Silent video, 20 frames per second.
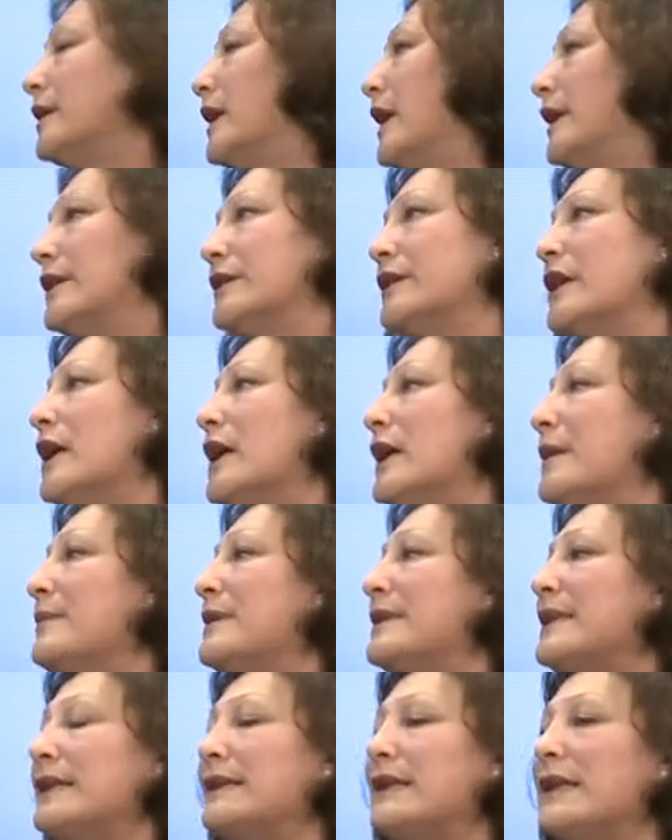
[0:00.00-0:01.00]
hayır.
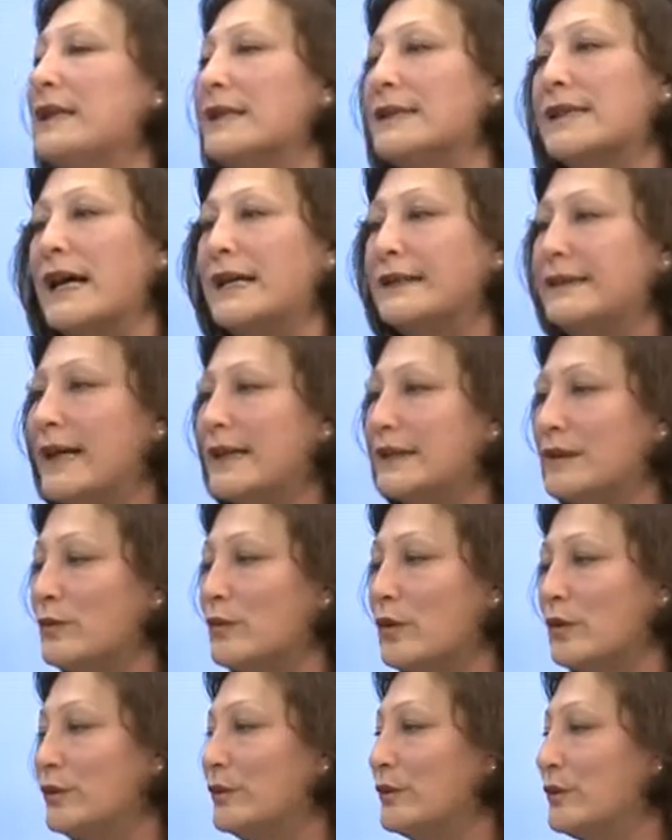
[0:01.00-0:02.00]
Bize de zaten
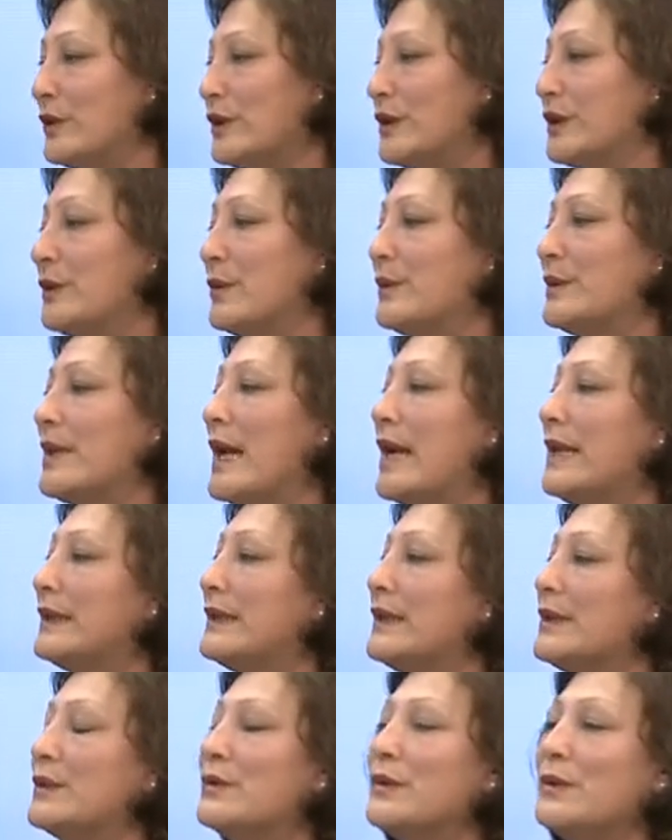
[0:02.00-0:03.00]
onun için
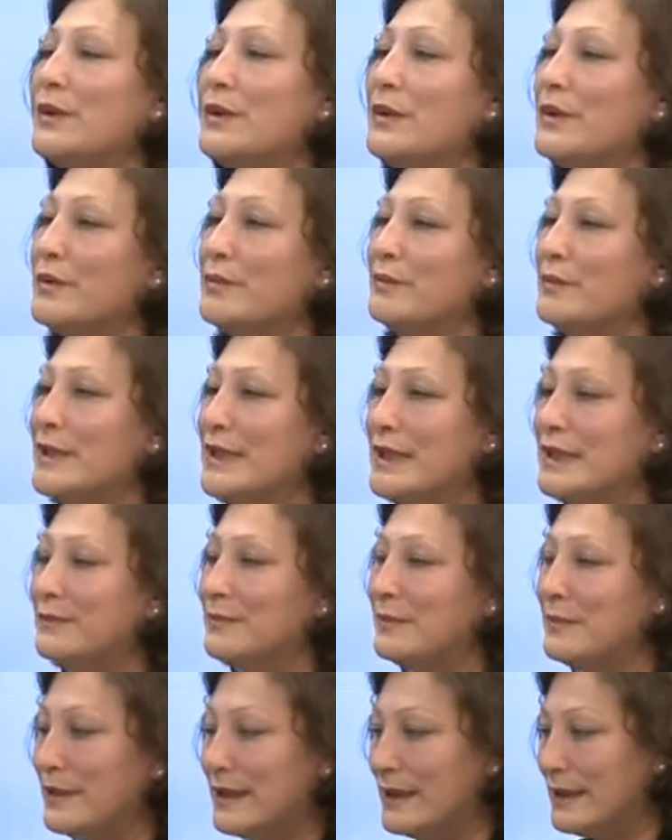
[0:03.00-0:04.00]
özellikle söylüyorum bize
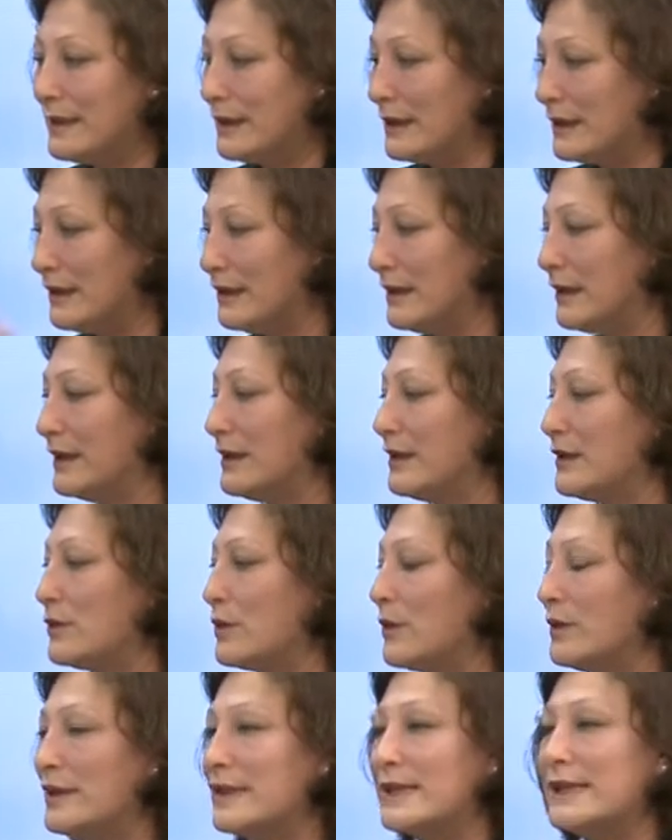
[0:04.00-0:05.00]
e,
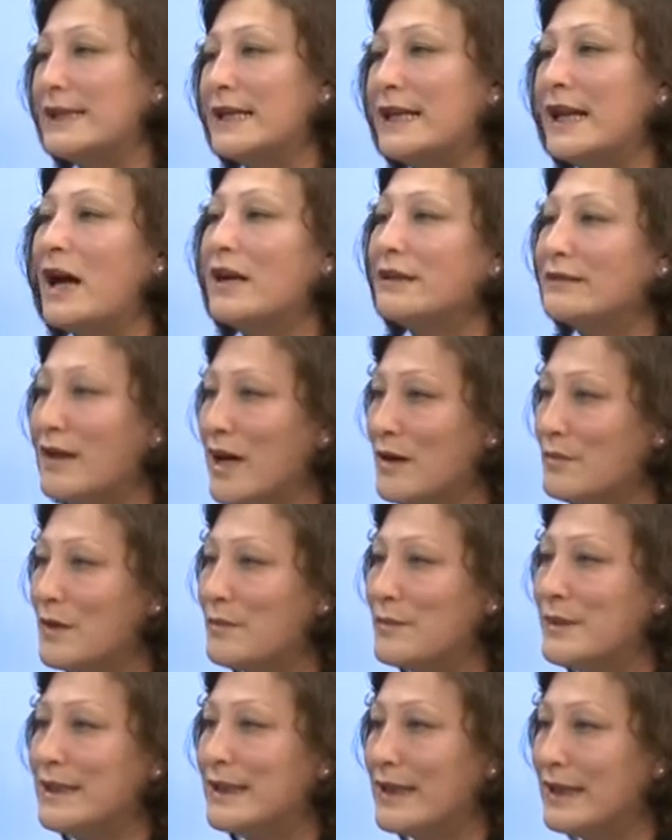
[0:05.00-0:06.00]
sizlere
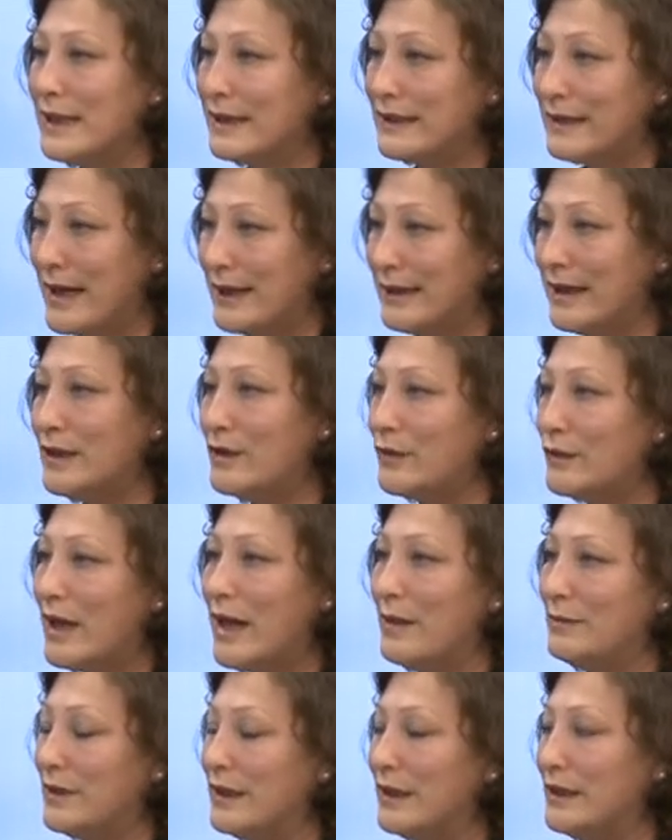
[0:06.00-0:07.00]
aktarmamız gereken en
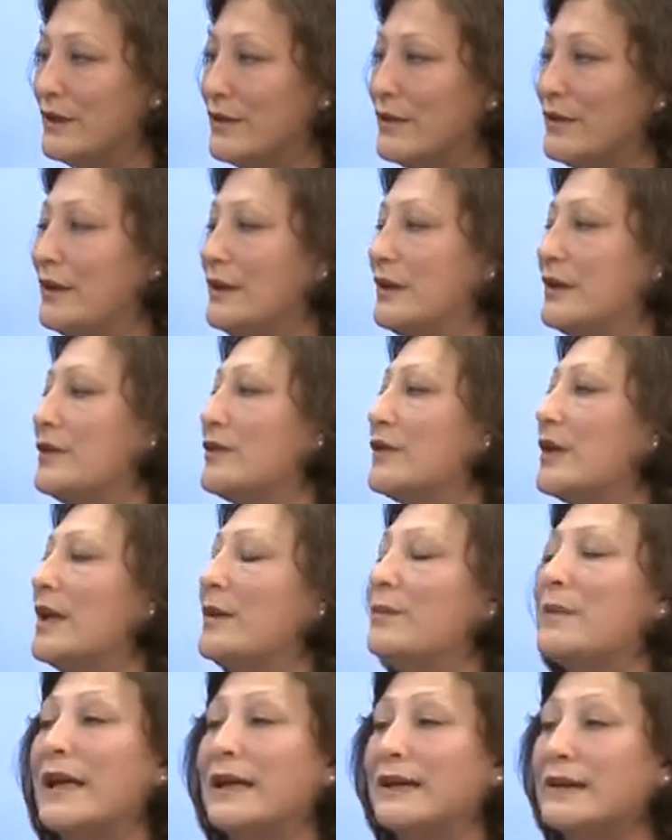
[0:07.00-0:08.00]
önemli e,
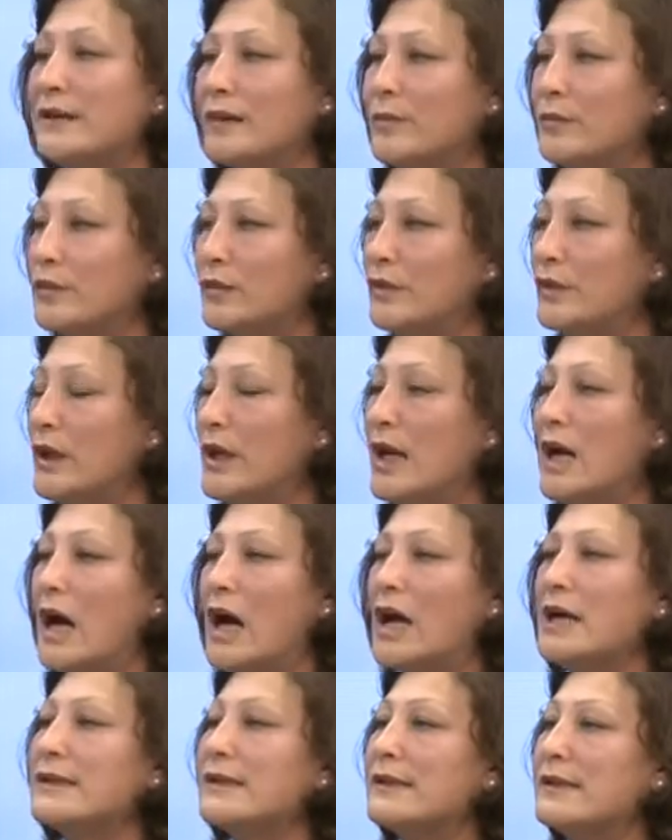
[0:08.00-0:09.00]
şey belki de bu.
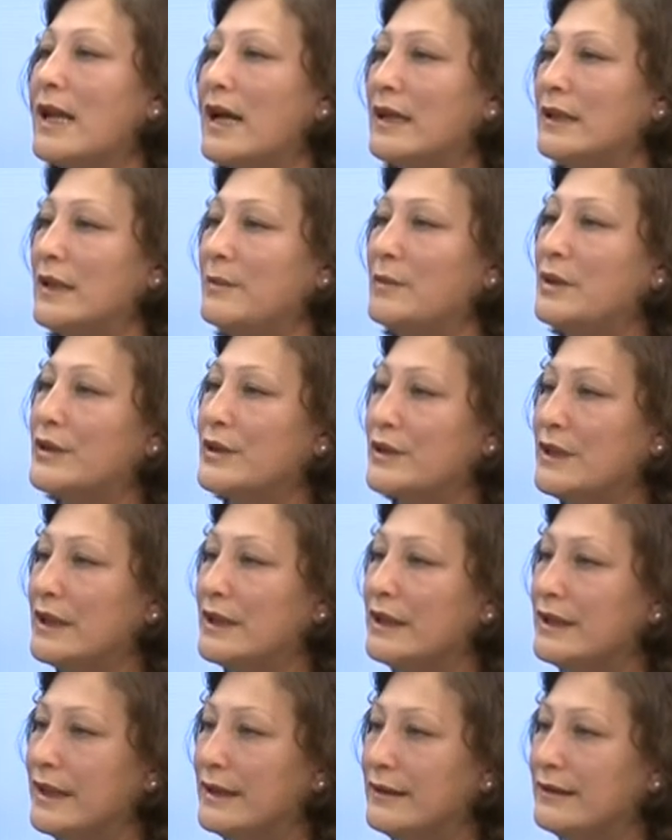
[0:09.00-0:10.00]
Asla ne bir
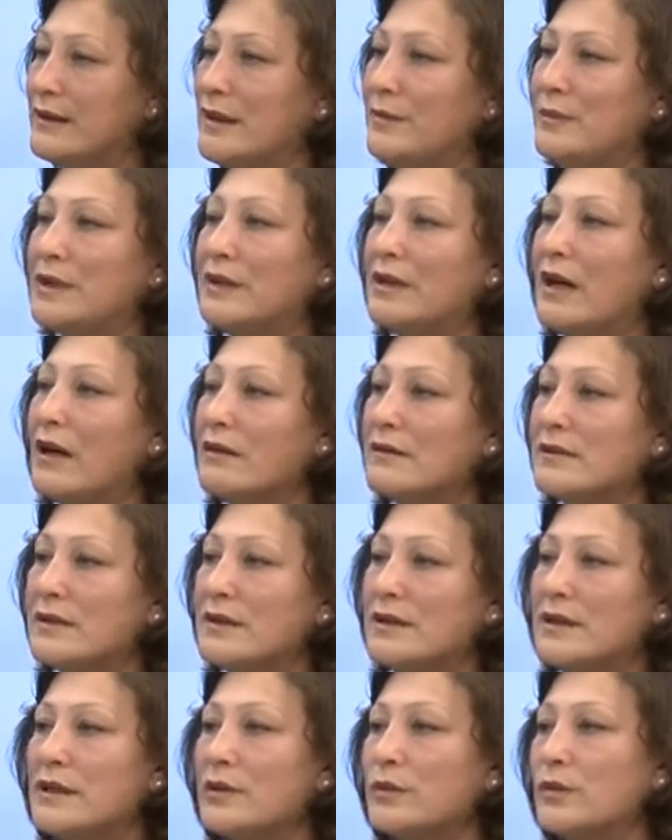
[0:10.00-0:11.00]
şiddet ne bir
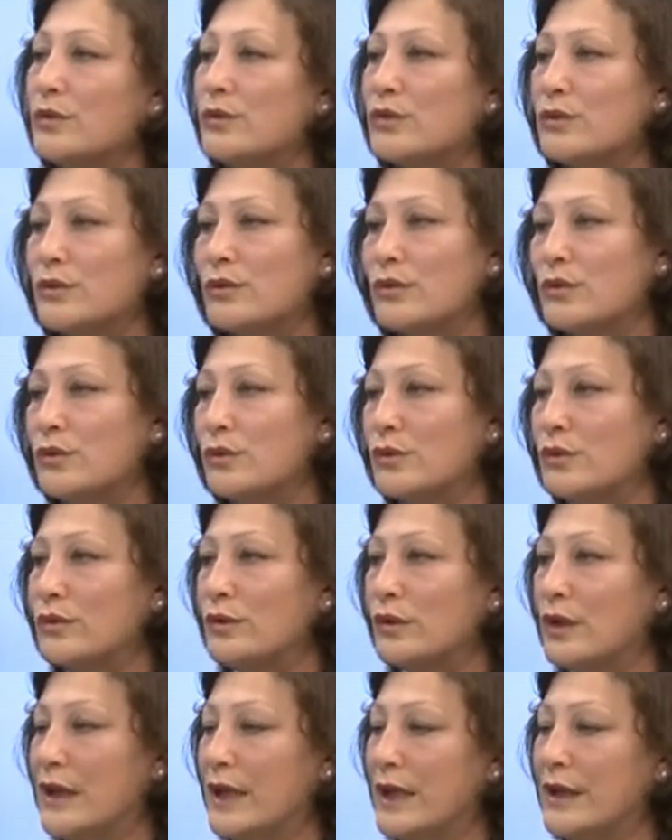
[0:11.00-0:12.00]
rahatsızlık,
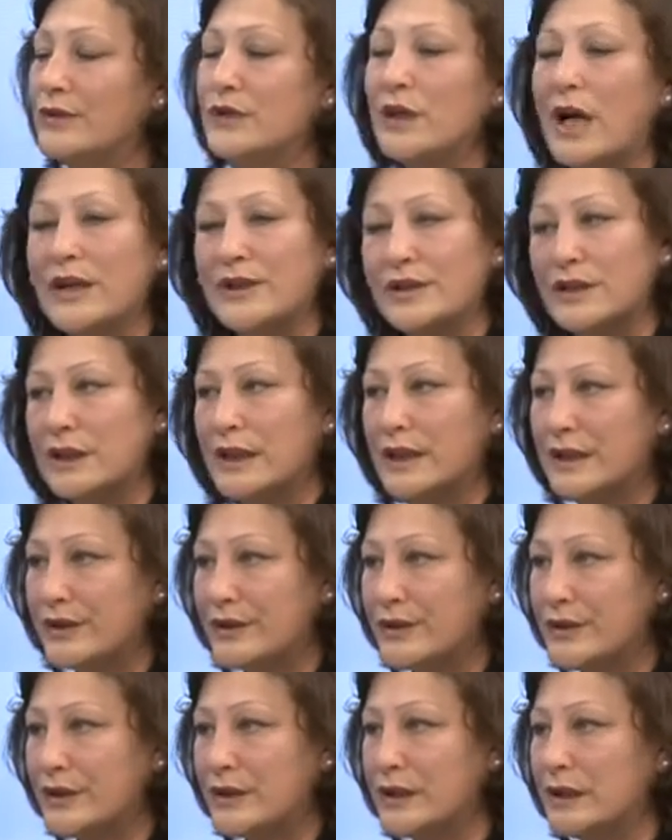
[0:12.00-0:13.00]
huzursuzluk çarşılara
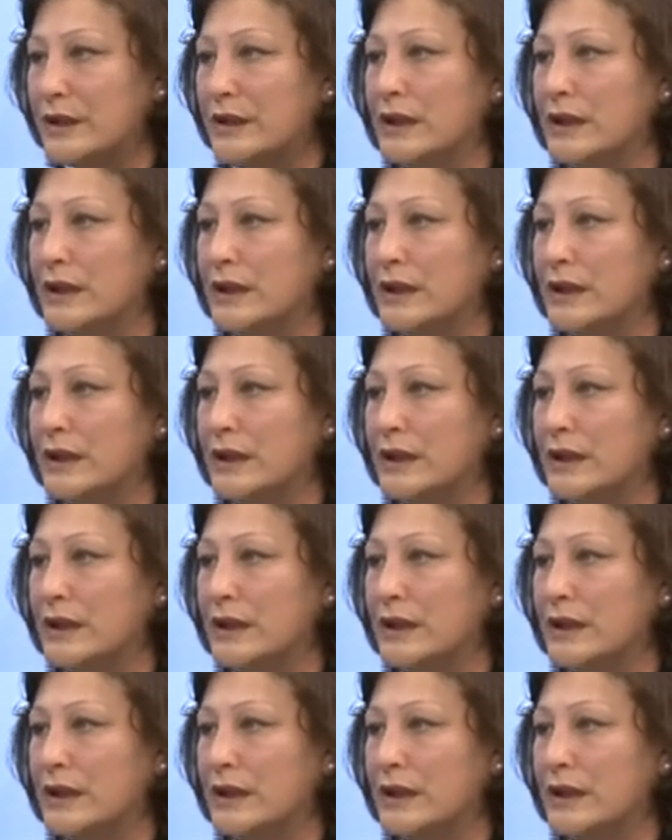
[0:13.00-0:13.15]
çık